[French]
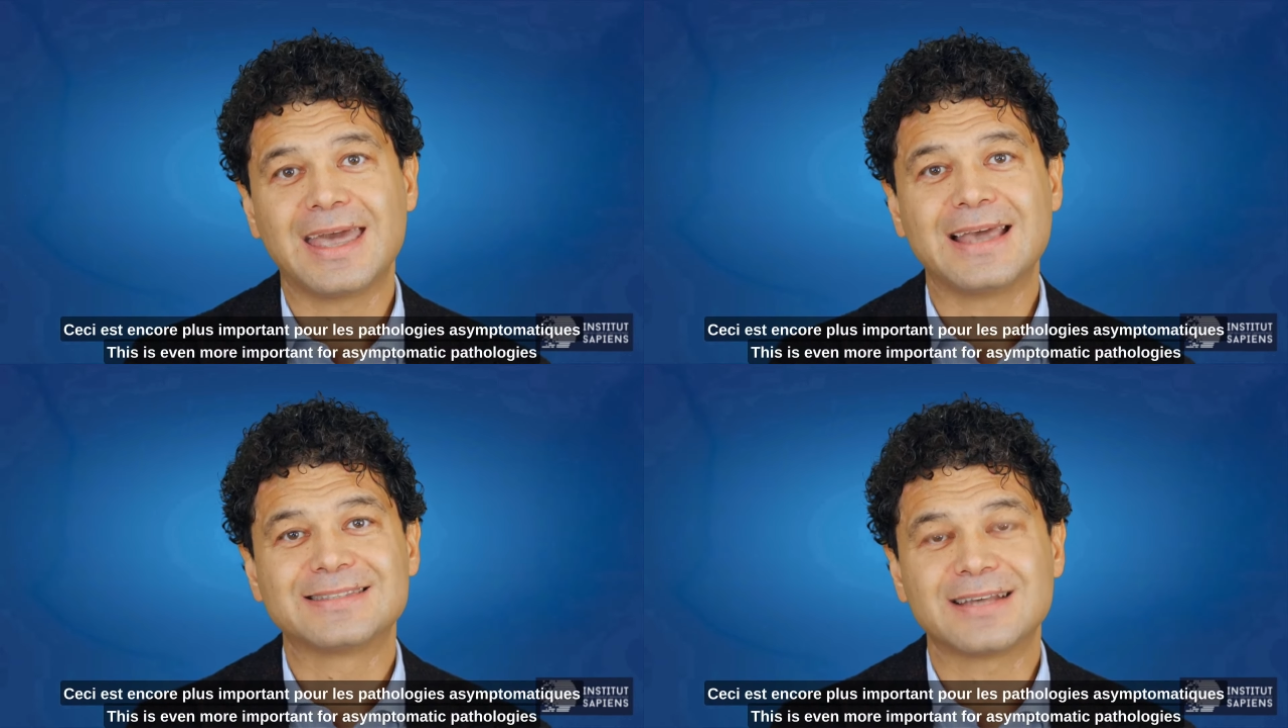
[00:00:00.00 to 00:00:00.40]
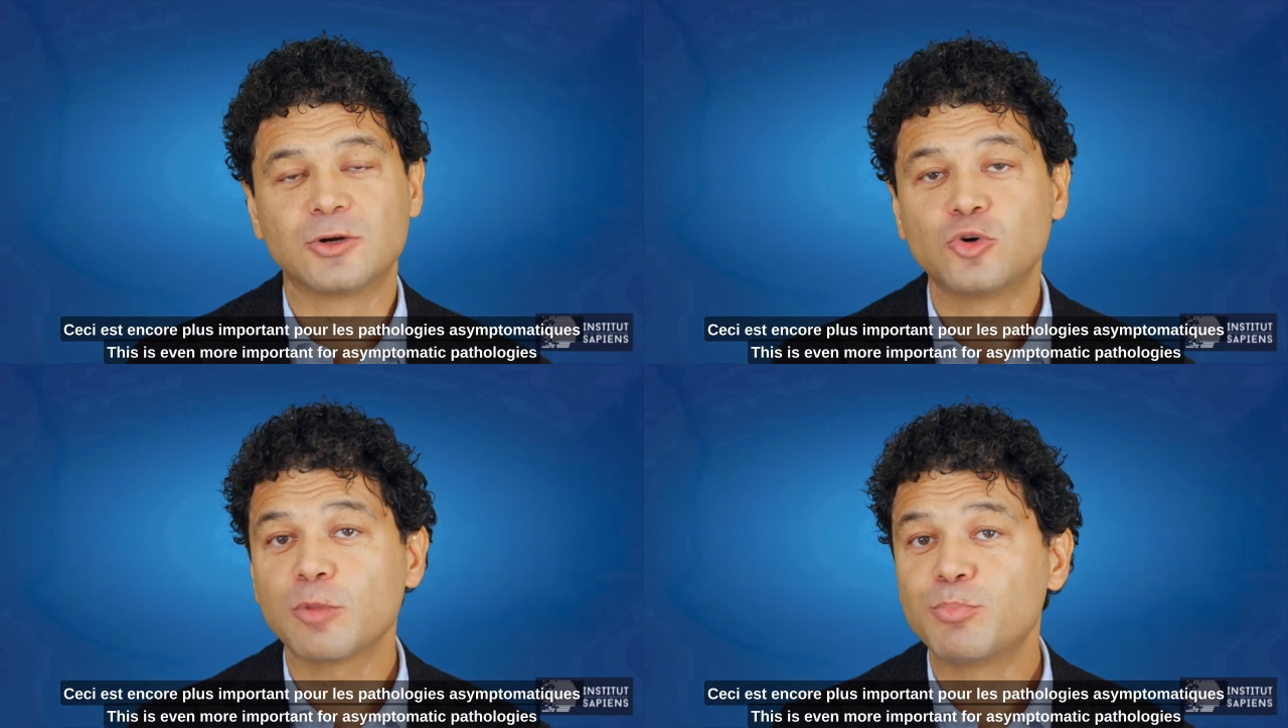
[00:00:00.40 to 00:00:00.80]
est
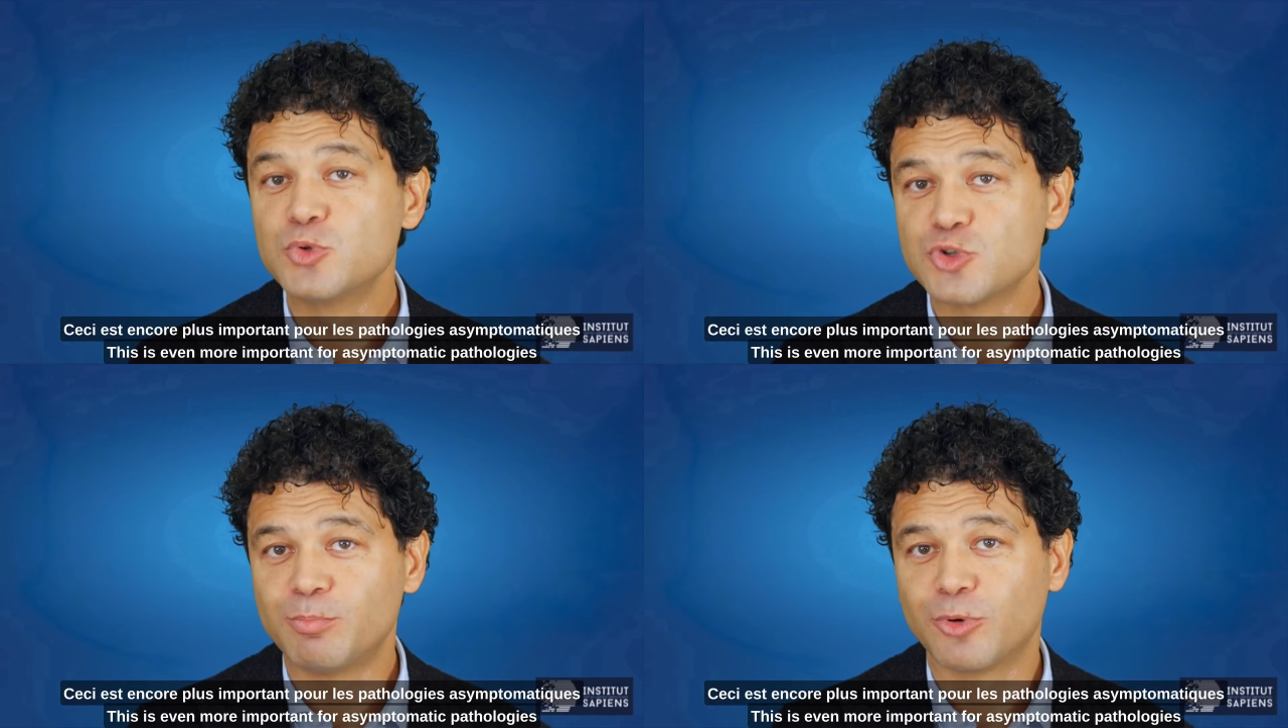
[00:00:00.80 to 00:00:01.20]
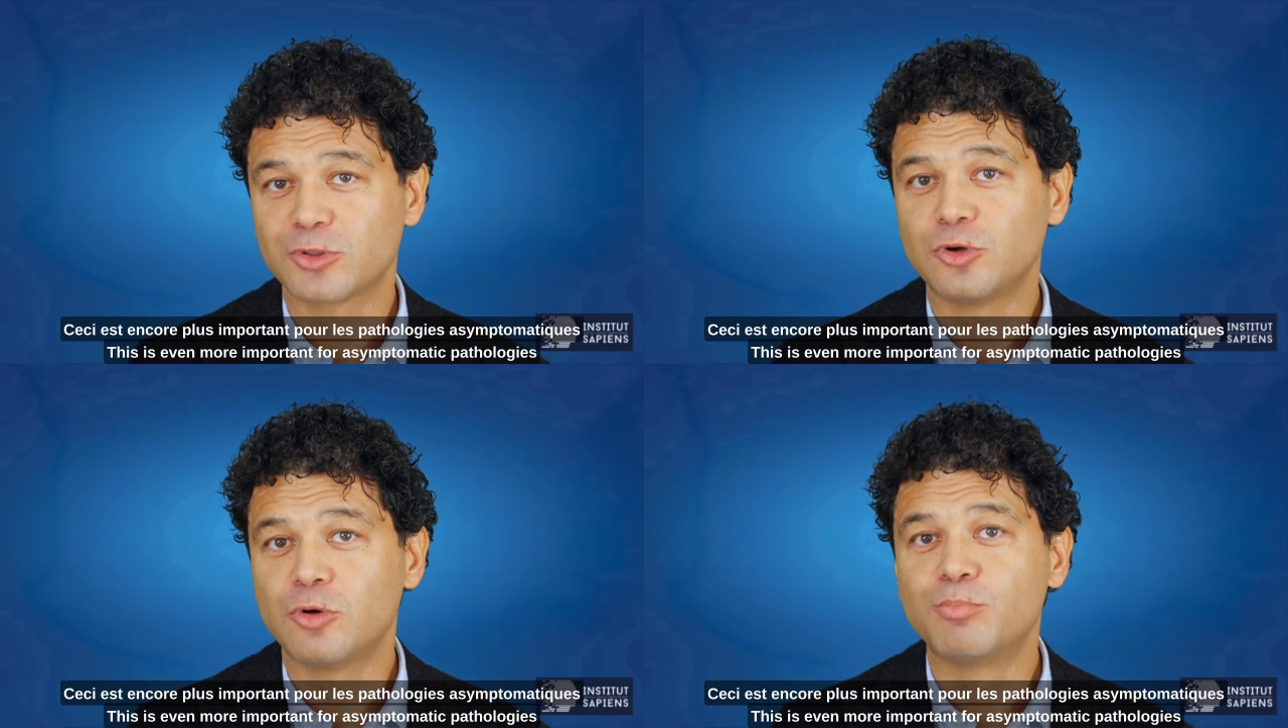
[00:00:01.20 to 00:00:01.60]
encore plus
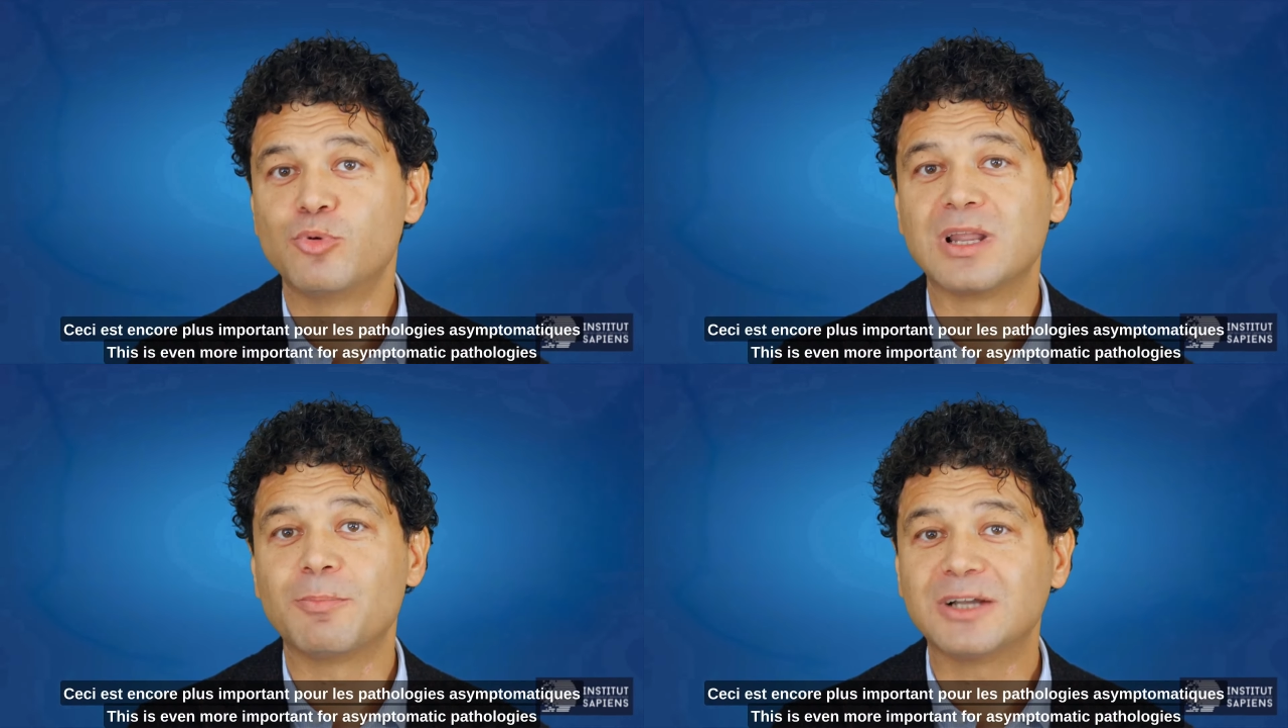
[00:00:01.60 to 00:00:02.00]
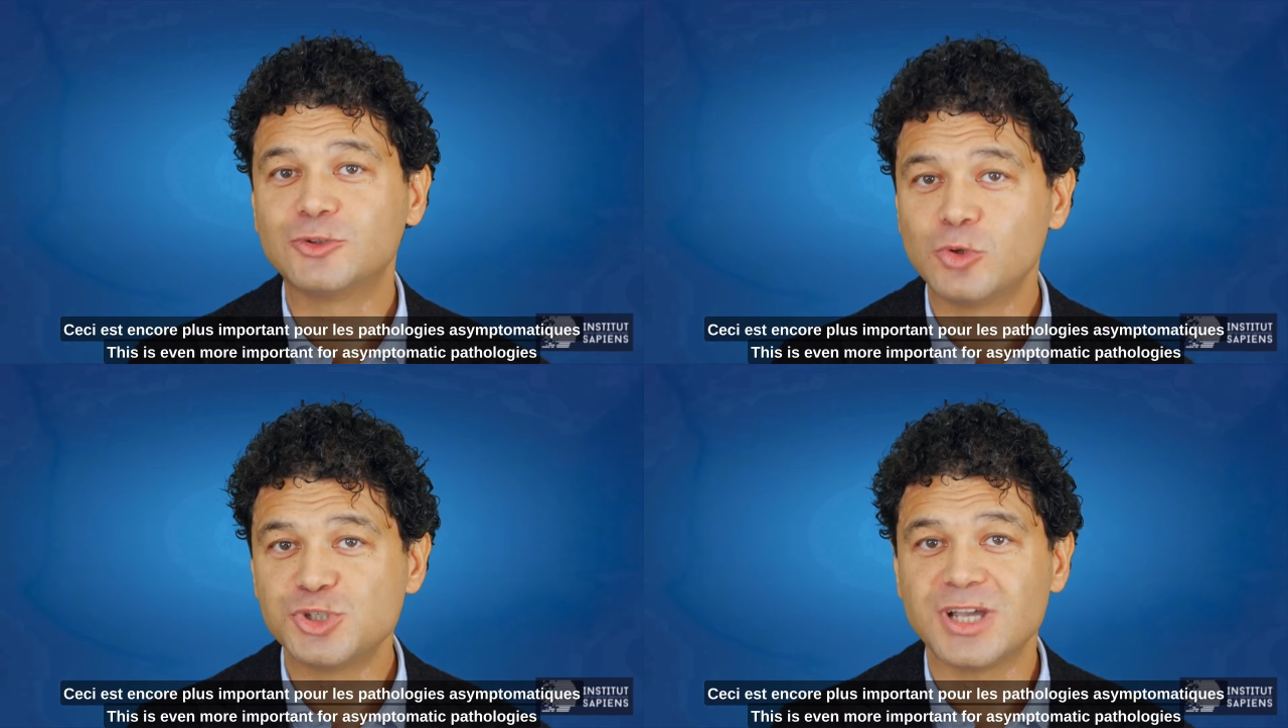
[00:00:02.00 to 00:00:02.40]
important pour les
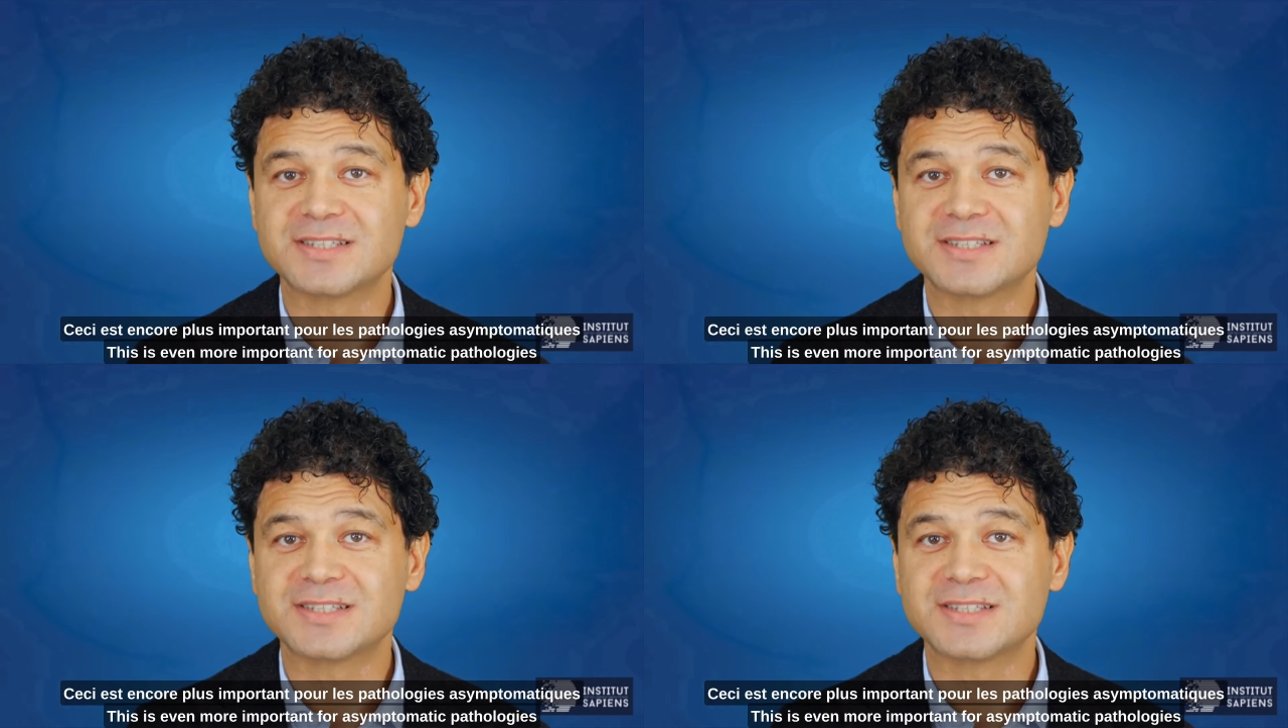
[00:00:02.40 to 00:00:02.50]
pathologies